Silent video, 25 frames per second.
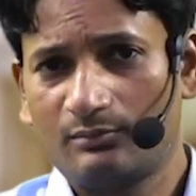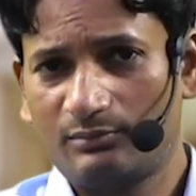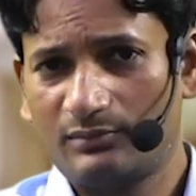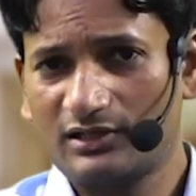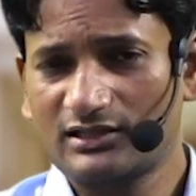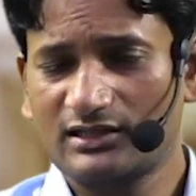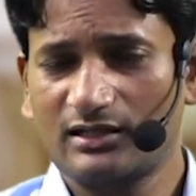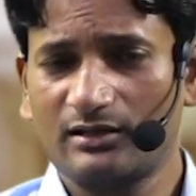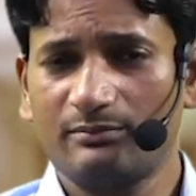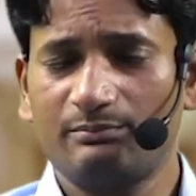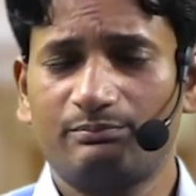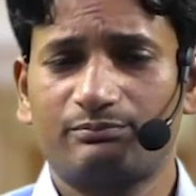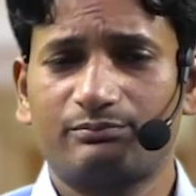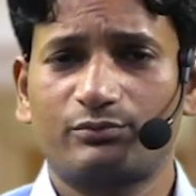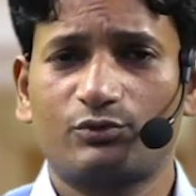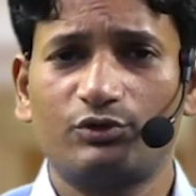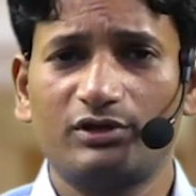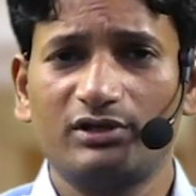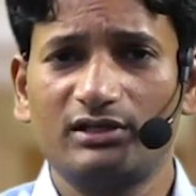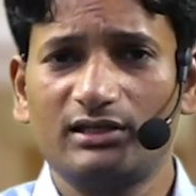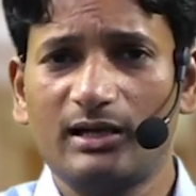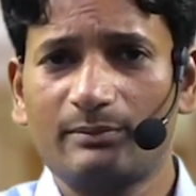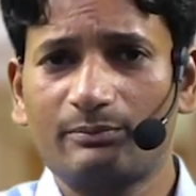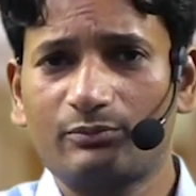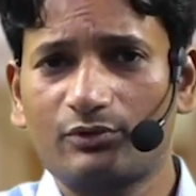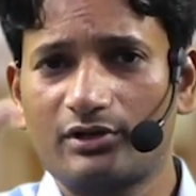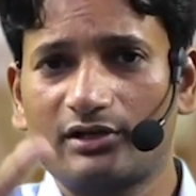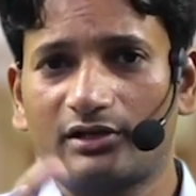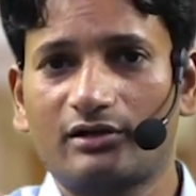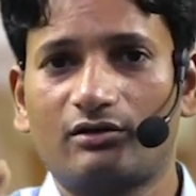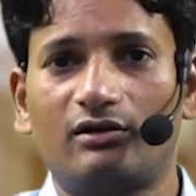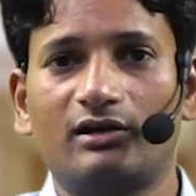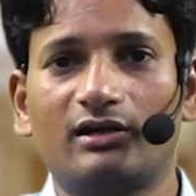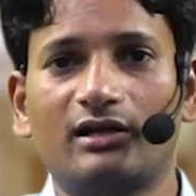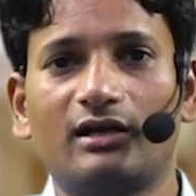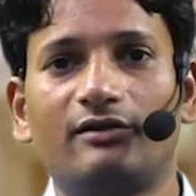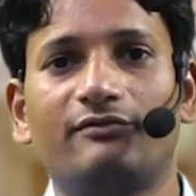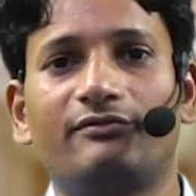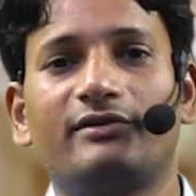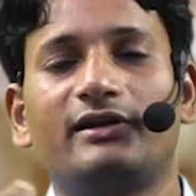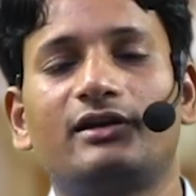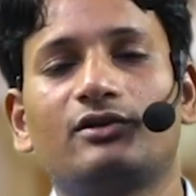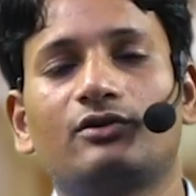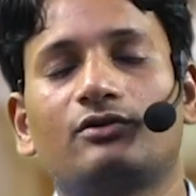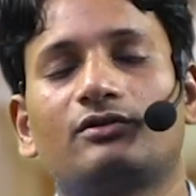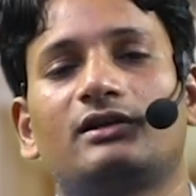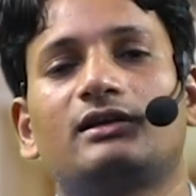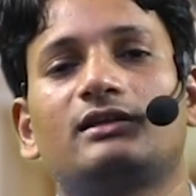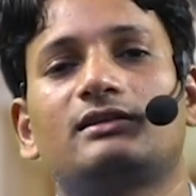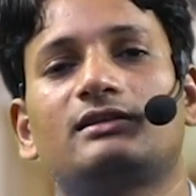मतलब कोई आपको रिकॉर्डेड
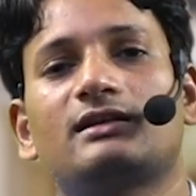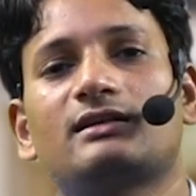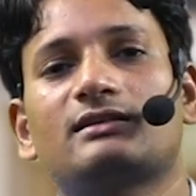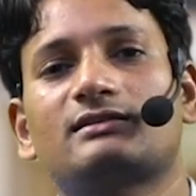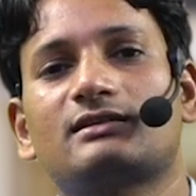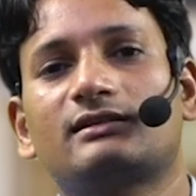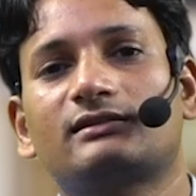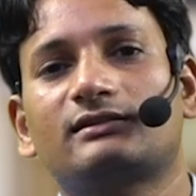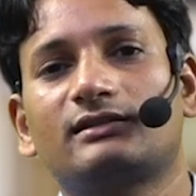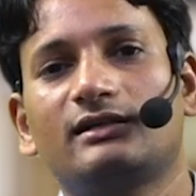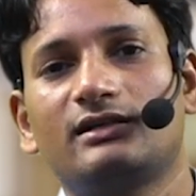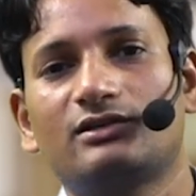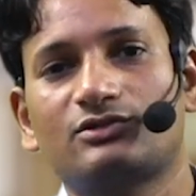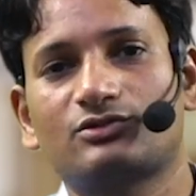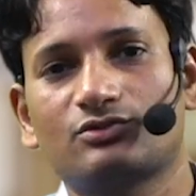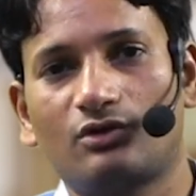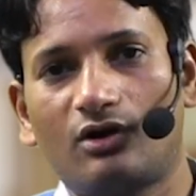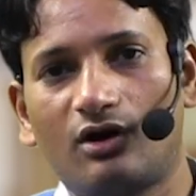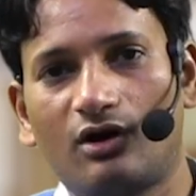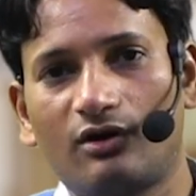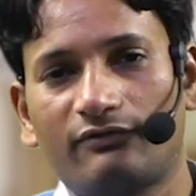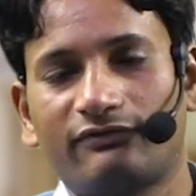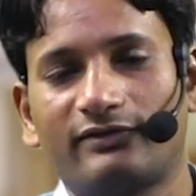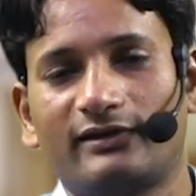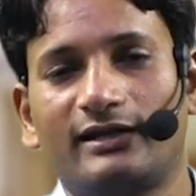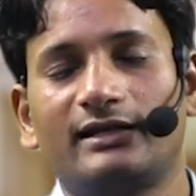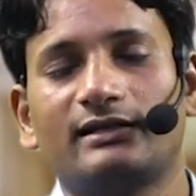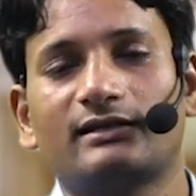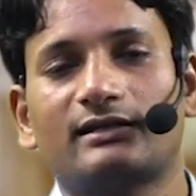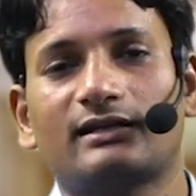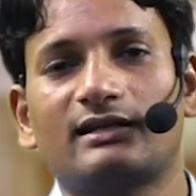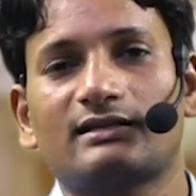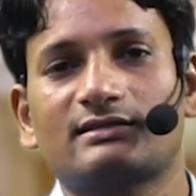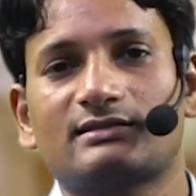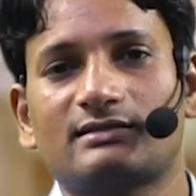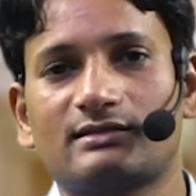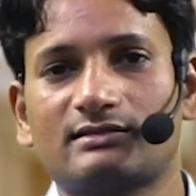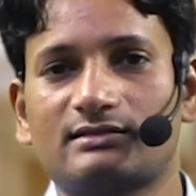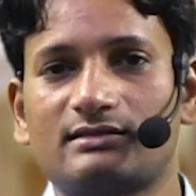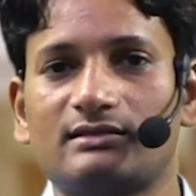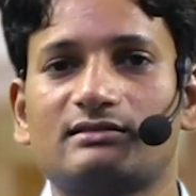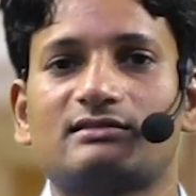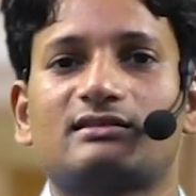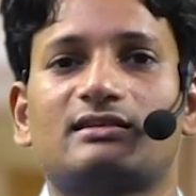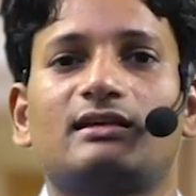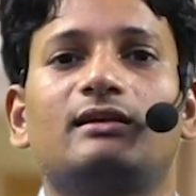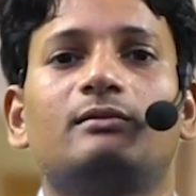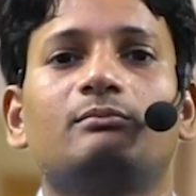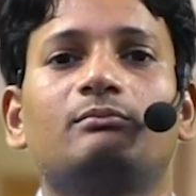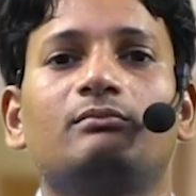वीडियो नहीं दिया जाता है जो ऑफलाइन क्लासेस हैं
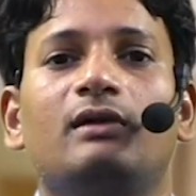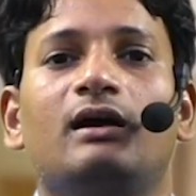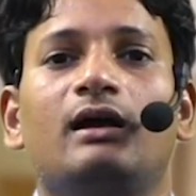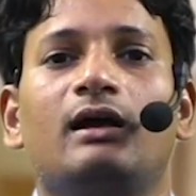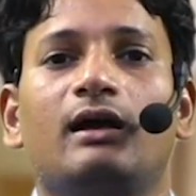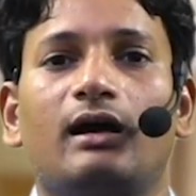सेम